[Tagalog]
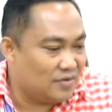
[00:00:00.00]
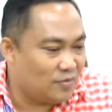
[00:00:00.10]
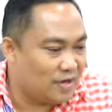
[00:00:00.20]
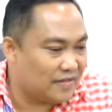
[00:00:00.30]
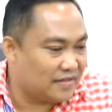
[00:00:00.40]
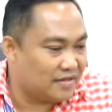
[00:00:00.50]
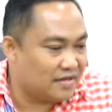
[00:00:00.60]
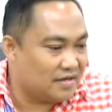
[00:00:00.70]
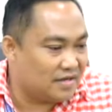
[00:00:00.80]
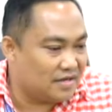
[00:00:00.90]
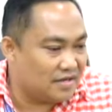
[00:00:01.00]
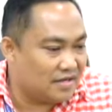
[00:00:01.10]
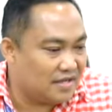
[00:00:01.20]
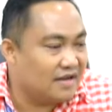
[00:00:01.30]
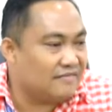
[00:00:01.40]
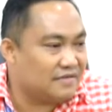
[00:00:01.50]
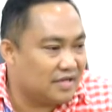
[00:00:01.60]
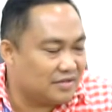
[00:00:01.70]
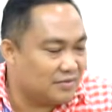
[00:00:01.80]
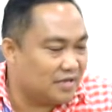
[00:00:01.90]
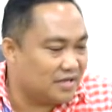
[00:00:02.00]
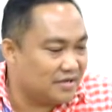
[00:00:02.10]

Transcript: what uh, helps that you can